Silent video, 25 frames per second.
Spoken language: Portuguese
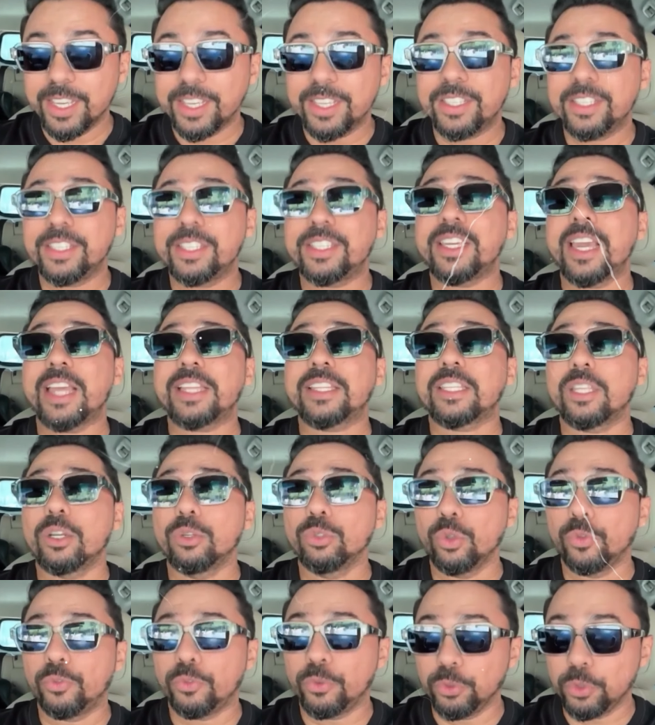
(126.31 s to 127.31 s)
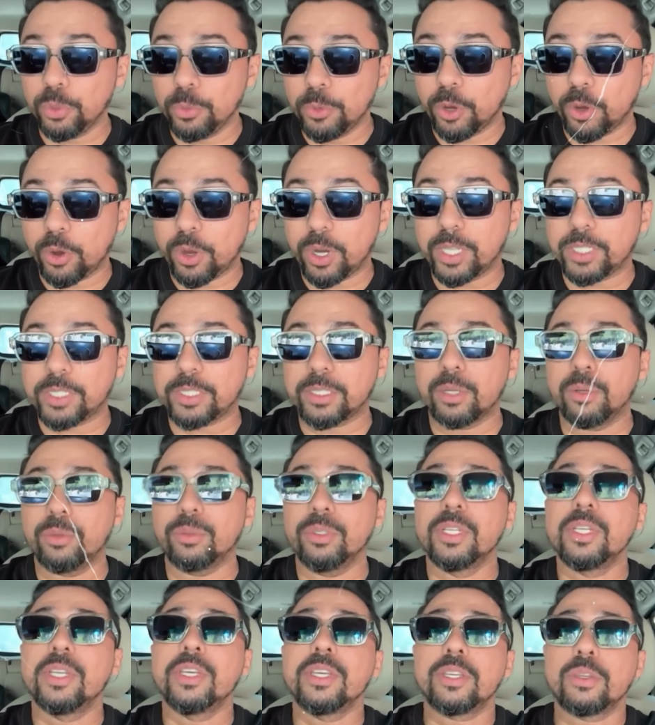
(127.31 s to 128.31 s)
e que é tão do fundo do meu coração
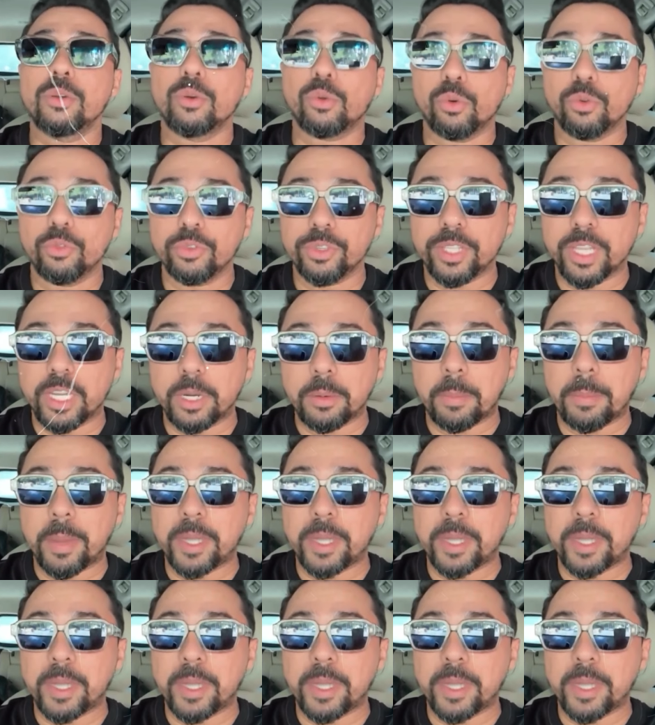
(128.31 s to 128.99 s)
que eu convidei ela para